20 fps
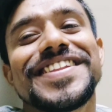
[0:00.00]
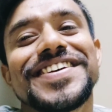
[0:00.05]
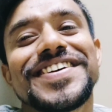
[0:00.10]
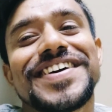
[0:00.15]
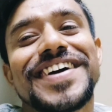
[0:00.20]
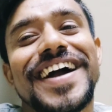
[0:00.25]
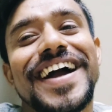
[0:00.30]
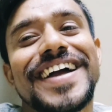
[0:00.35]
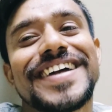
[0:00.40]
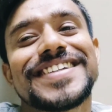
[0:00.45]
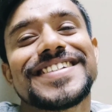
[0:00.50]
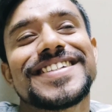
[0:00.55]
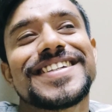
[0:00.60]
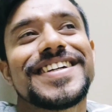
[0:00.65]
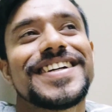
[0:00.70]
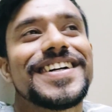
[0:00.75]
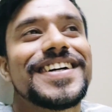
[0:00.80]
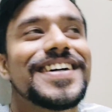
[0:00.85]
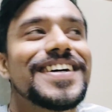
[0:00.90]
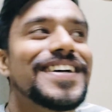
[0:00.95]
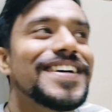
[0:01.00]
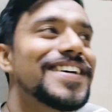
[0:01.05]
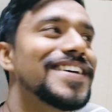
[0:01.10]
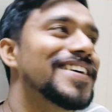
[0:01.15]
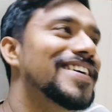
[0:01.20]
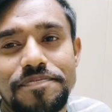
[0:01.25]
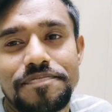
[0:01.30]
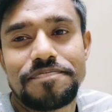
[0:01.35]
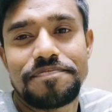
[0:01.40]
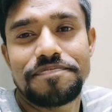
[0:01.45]
तो गाइज
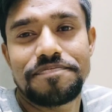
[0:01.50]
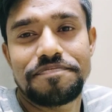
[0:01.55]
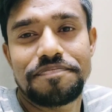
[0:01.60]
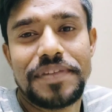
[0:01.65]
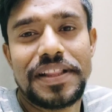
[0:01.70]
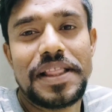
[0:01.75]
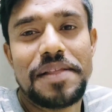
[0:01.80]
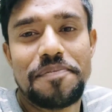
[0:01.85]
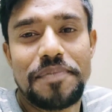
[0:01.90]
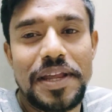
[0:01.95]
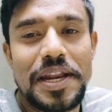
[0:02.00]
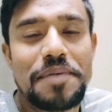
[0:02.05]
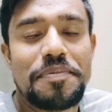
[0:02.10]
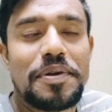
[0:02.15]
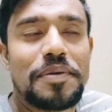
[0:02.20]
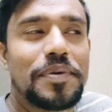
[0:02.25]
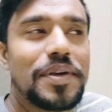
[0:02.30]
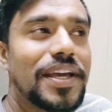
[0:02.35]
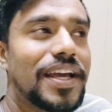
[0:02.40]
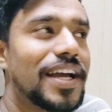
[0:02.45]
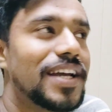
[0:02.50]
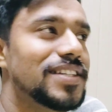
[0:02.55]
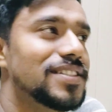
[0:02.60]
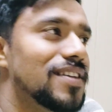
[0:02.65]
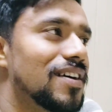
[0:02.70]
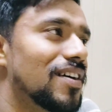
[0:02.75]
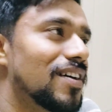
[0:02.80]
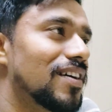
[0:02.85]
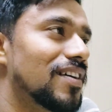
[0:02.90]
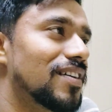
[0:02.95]
मतलब मेरा बेबी है
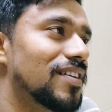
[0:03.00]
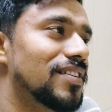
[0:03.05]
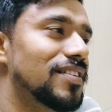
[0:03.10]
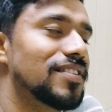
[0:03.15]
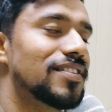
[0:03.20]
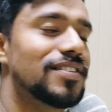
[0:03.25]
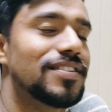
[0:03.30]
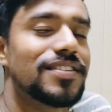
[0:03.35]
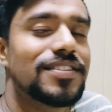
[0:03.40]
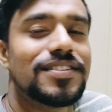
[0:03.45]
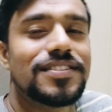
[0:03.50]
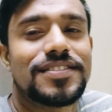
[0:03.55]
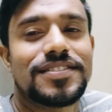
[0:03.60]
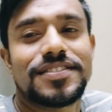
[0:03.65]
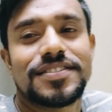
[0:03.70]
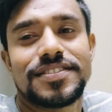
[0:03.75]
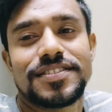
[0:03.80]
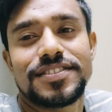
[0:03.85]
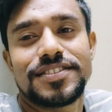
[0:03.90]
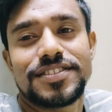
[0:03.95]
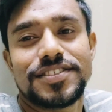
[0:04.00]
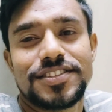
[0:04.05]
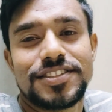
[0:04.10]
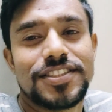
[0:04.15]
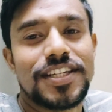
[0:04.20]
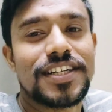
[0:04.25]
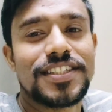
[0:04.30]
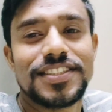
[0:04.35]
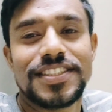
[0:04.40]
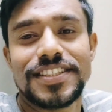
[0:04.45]
गाइज और
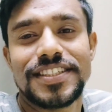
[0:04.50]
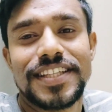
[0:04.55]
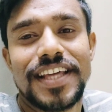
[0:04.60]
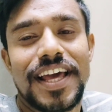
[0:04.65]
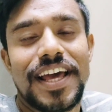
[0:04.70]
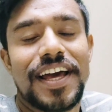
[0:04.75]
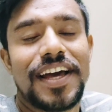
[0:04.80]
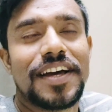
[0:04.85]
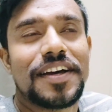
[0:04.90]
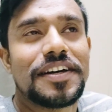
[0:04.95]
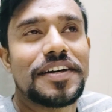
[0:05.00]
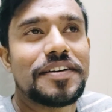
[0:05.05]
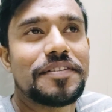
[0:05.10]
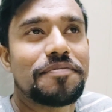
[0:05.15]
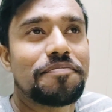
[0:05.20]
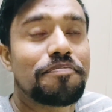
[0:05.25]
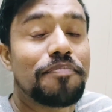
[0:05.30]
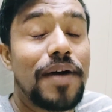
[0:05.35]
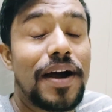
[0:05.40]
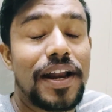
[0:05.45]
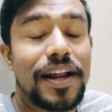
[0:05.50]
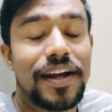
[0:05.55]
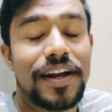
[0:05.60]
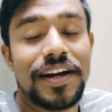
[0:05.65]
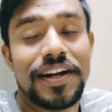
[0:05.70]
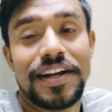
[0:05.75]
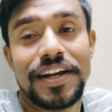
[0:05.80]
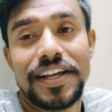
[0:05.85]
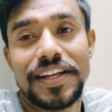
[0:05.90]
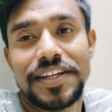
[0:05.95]
जंग जीत गया
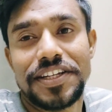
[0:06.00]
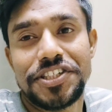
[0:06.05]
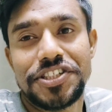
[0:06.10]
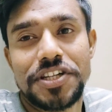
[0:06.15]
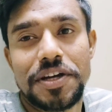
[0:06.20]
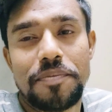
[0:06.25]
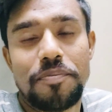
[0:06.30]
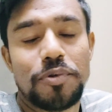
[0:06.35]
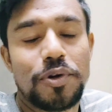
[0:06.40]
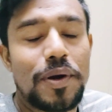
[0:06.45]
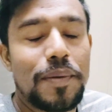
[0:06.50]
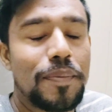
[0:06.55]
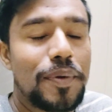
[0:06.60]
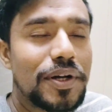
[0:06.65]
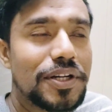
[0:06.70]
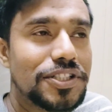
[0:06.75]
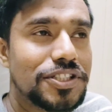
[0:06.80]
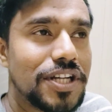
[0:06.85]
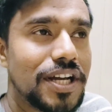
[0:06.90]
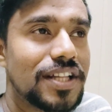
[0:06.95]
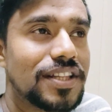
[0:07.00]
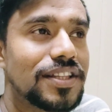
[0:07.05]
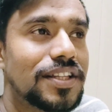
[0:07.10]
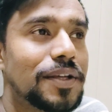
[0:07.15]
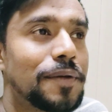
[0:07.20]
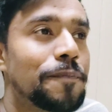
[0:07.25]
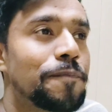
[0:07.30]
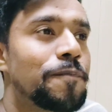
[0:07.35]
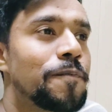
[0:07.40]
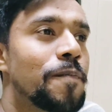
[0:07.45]
बारह घंटे निशा पूरा परेशान थी